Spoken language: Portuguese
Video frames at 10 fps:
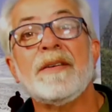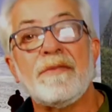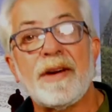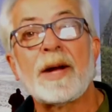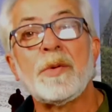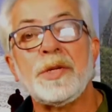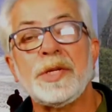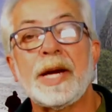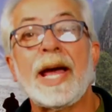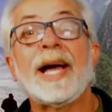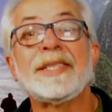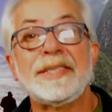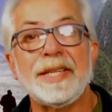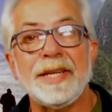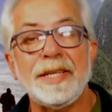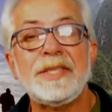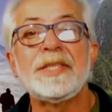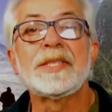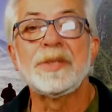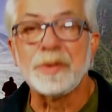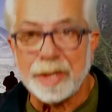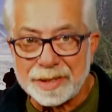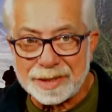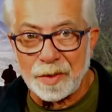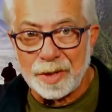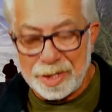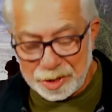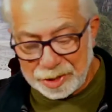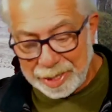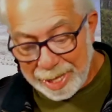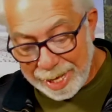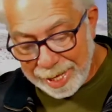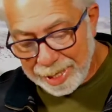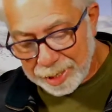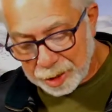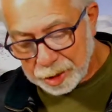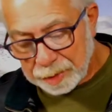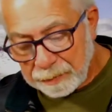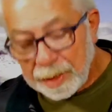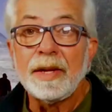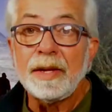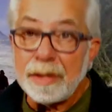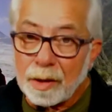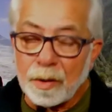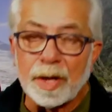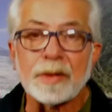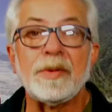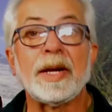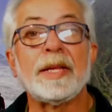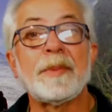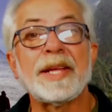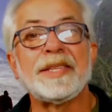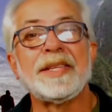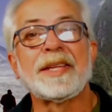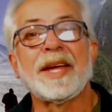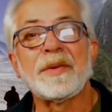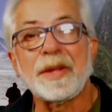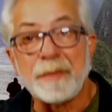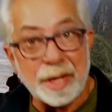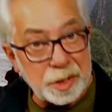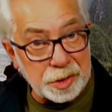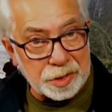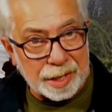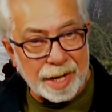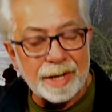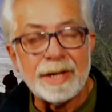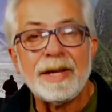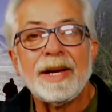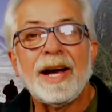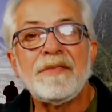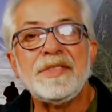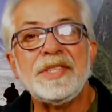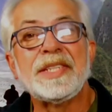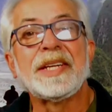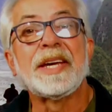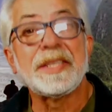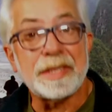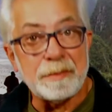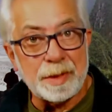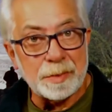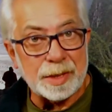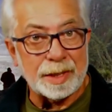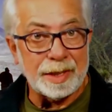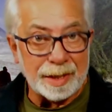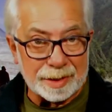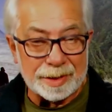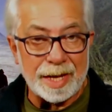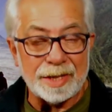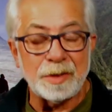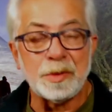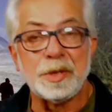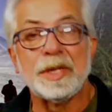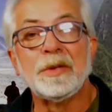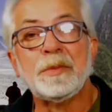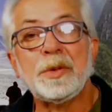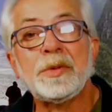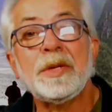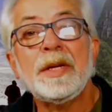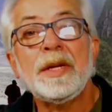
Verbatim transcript: vá curtir lá as delícias do restaurante Elite. E agora, com grande prazer, quero também registrar a visita que recebemos aqui na sede do Girando do Mundo,